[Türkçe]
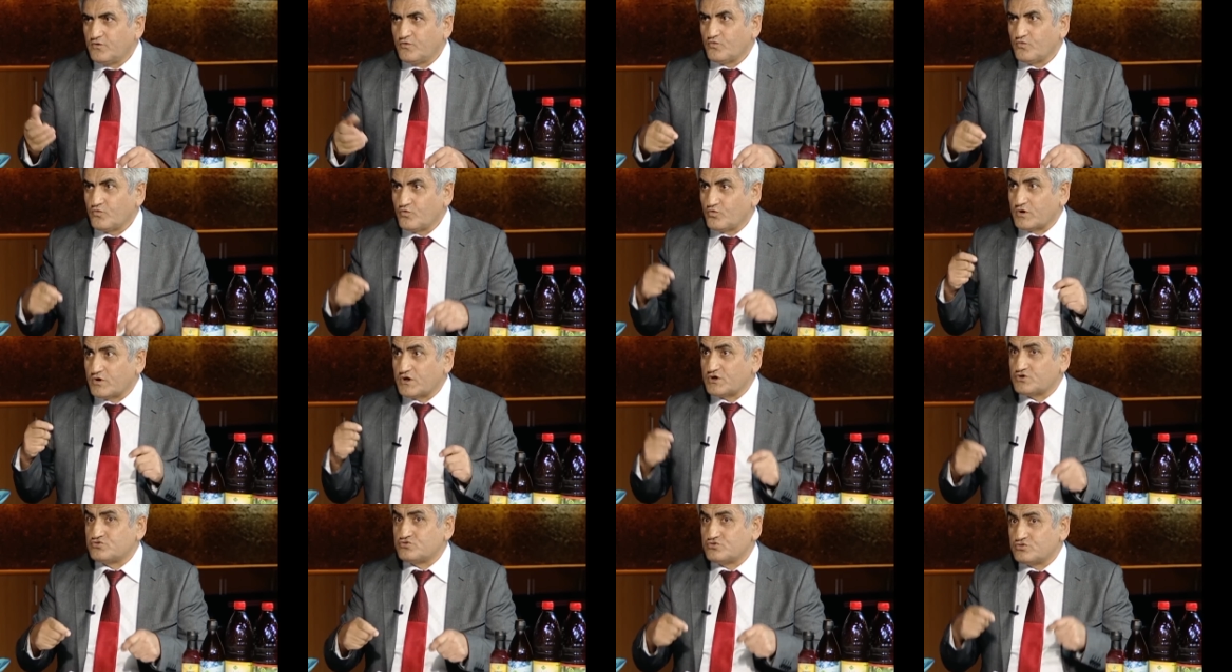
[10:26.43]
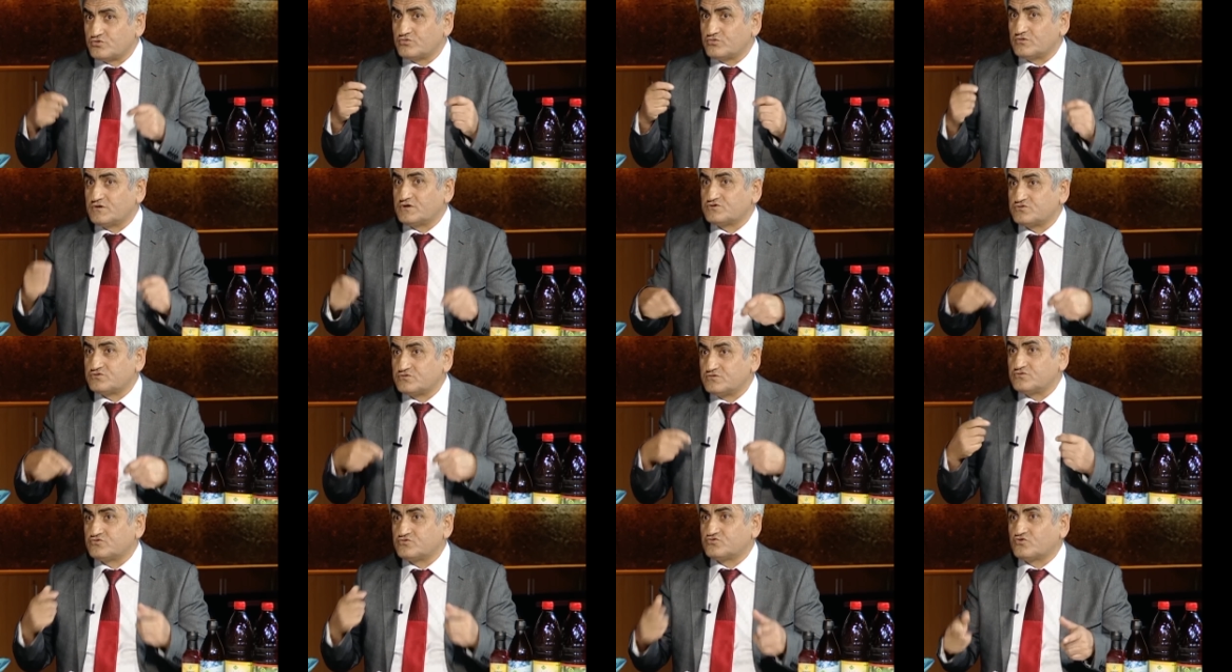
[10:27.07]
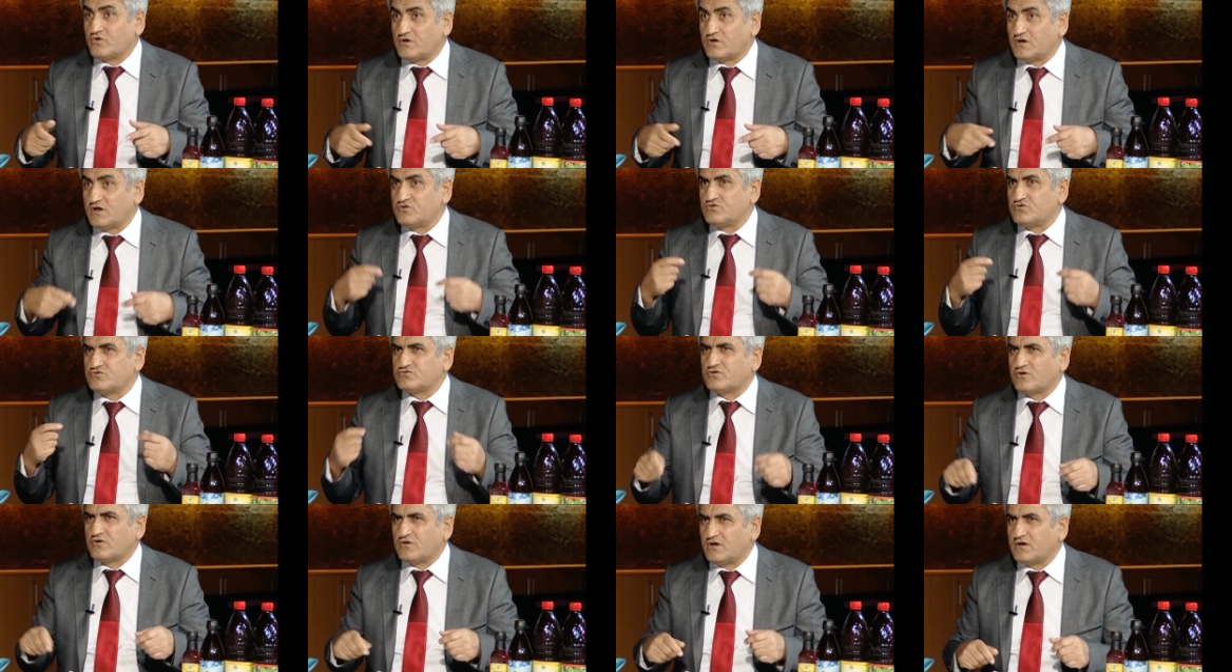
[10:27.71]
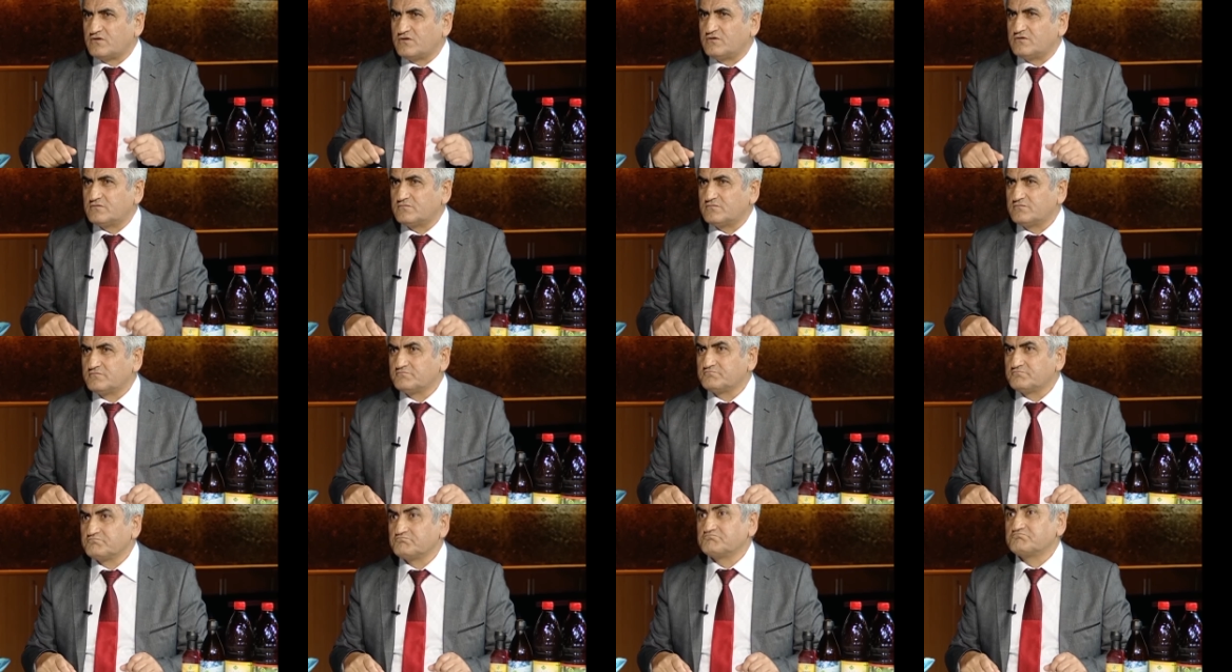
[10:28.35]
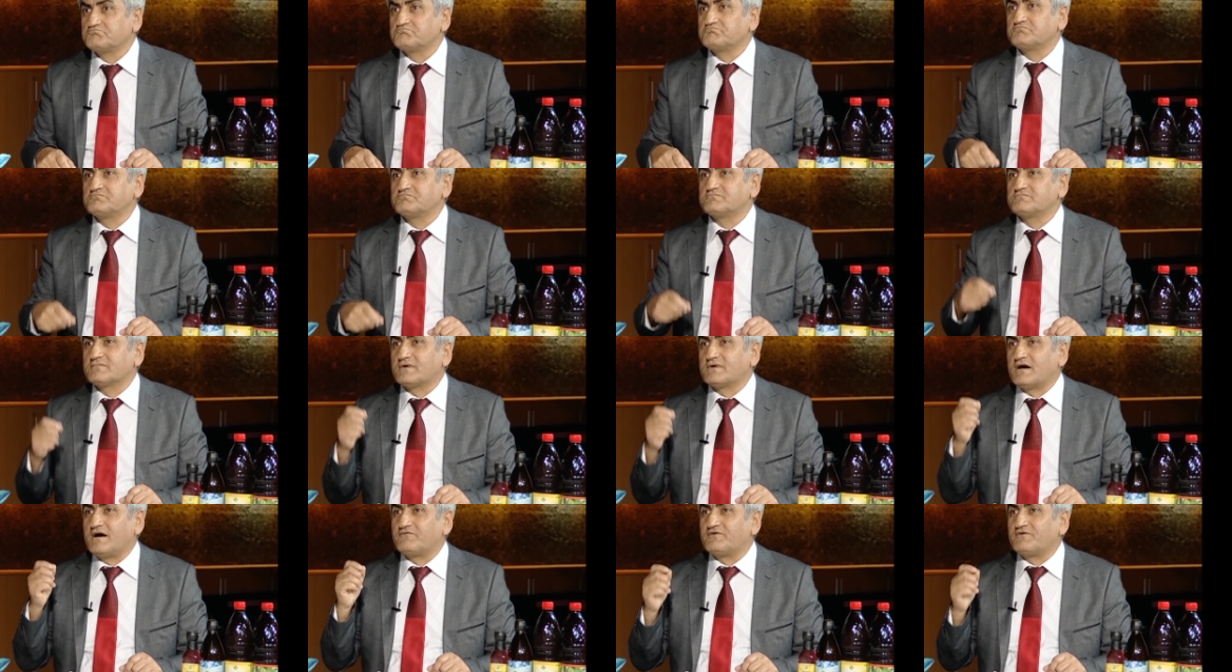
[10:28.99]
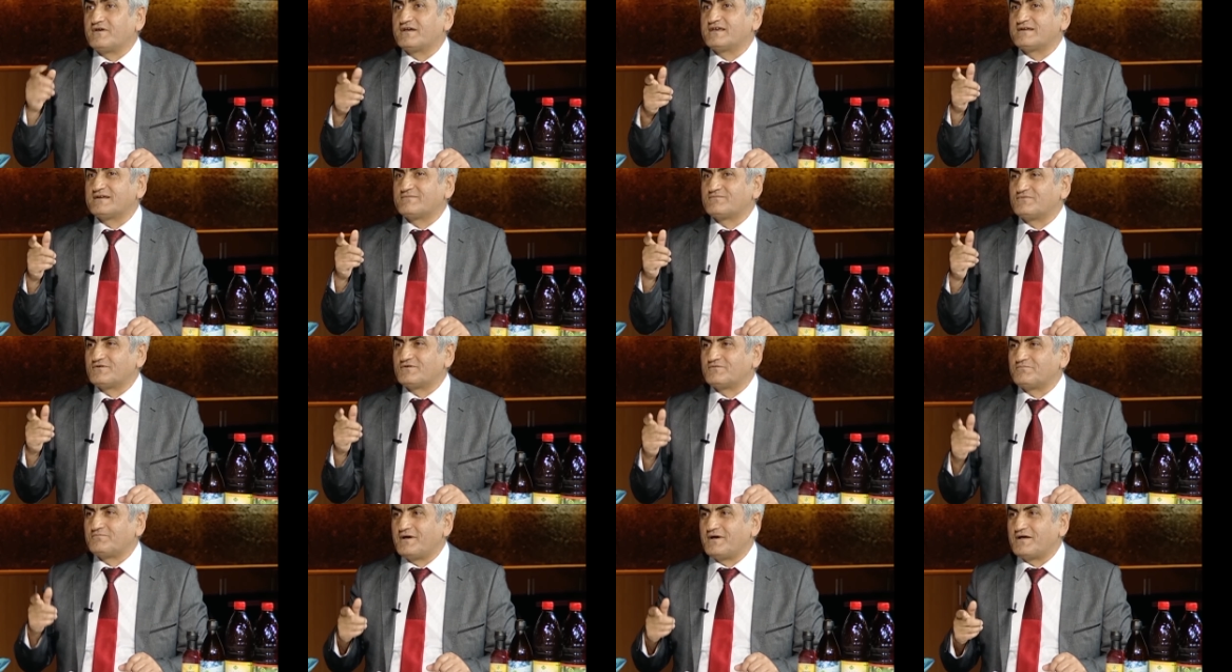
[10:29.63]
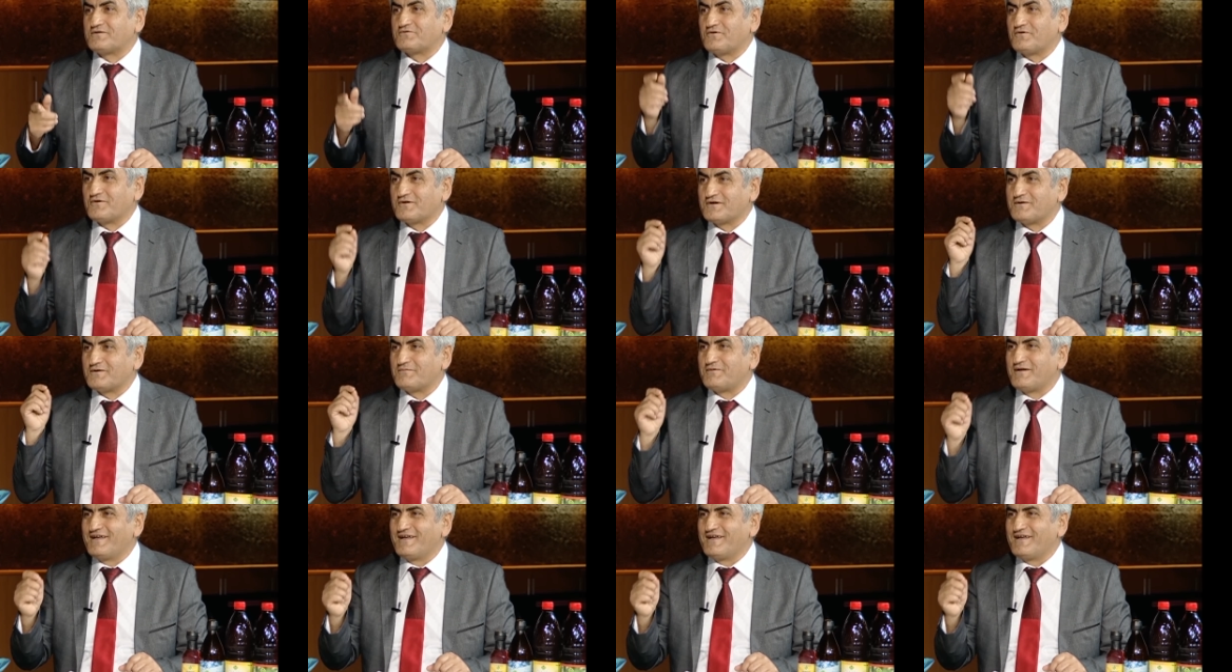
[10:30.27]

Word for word: Uğraşıyor, uğraşıyor, zorlanıyor, zorlanıyor. Kafeye girmiyor. Beton gibi.